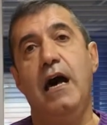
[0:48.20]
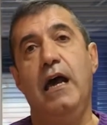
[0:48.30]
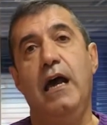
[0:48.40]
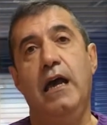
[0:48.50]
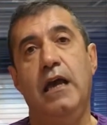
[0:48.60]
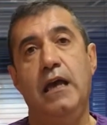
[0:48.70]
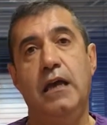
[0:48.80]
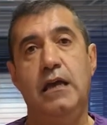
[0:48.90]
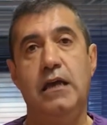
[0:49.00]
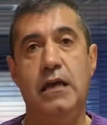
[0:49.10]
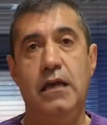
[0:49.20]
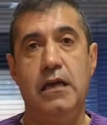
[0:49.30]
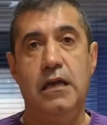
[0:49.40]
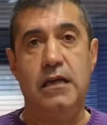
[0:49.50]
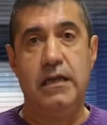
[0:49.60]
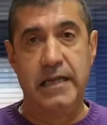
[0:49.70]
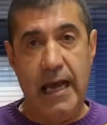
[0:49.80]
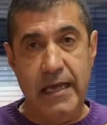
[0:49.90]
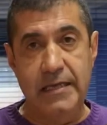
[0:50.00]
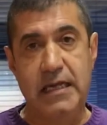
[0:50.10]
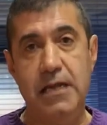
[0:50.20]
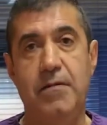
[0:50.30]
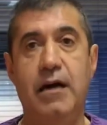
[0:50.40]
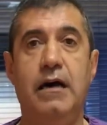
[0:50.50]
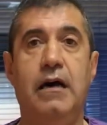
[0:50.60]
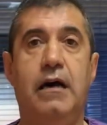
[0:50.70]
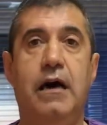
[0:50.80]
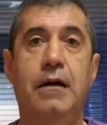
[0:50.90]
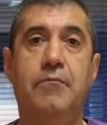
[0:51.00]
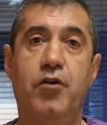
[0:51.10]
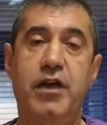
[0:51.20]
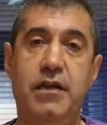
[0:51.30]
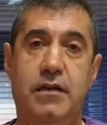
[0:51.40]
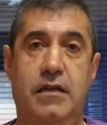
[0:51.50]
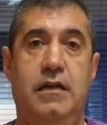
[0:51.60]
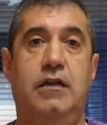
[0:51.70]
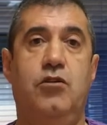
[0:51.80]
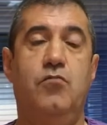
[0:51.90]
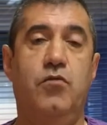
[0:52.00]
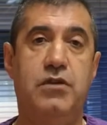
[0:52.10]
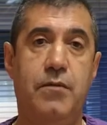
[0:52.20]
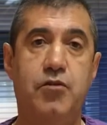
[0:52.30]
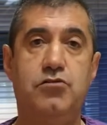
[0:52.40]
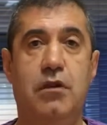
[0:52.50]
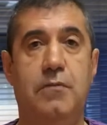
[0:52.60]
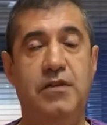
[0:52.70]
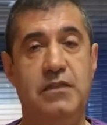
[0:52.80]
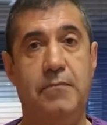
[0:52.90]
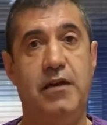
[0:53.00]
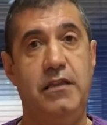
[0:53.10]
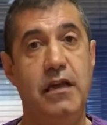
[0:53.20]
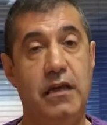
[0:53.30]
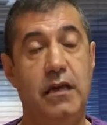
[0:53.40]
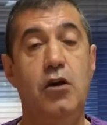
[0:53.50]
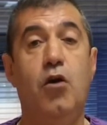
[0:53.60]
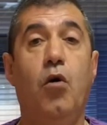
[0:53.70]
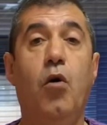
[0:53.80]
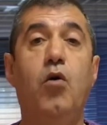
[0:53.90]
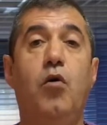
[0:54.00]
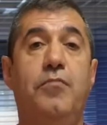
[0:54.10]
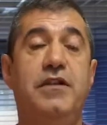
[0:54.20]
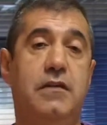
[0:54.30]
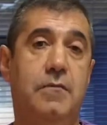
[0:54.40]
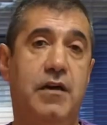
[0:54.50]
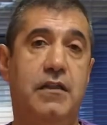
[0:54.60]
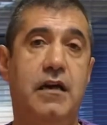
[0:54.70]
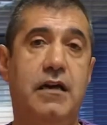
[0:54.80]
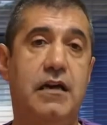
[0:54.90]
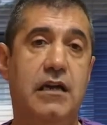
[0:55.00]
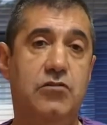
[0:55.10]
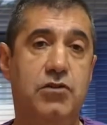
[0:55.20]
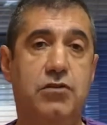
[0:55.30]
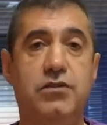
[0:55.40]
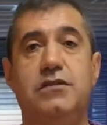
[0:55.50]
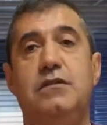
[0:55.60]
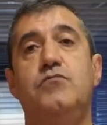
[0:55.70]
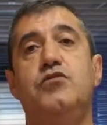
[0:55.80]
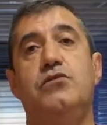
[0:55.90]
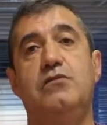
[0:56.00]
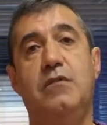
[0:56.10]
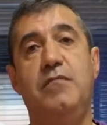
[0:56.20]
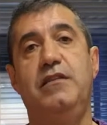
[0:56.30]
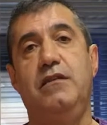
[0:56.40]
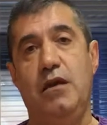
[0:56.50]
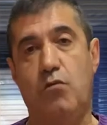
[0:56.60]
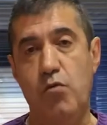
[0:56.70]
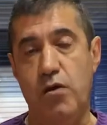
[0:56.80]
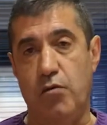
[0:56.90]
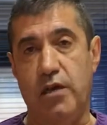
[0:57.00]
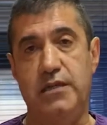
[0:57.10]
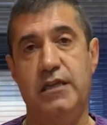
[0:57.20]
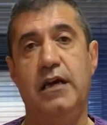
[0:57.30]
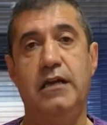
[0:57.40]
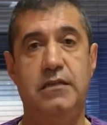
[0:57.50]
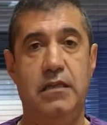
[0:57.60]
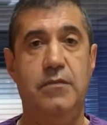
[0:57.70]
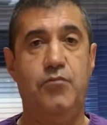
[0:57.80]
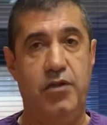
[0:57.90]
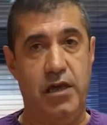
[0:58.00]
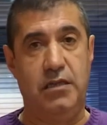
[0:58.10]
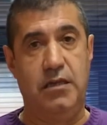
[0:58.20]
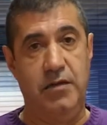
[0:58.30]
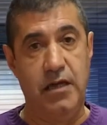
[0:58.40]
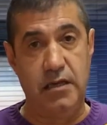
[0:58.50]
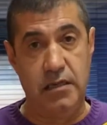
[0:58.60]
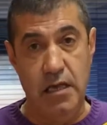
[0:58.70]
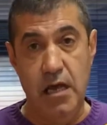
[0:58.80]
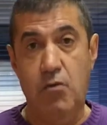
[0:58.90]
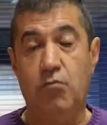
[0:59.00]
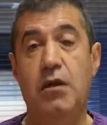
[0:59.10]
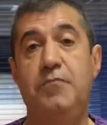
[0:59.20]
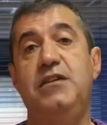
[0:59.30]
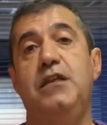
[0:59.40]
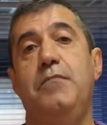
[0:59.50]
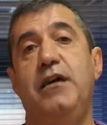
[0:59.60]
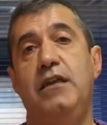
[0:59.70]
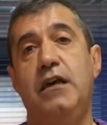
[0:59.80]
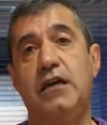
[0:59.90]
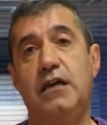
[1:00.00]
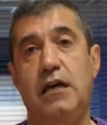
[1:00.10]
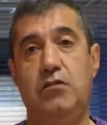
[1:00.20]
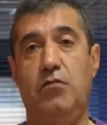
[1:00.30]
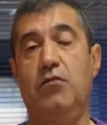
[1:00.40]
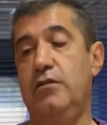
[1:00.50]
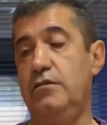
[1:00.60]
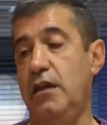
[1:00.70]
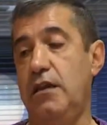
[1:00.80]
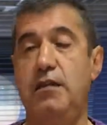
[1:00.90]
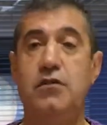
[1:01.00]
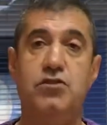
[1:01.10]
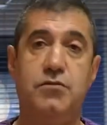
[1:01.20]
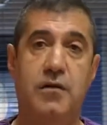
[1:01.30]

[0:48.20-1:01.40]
eh, eh, que ahí se iba a poner, eh, como se ha puesto la pista de patinaje. Ojo, pista de patinaje que nosotros estamos totalmente de acuerdo en que se hagan este tipo de actividades. Una pista de patinaje que a todos los arandinos,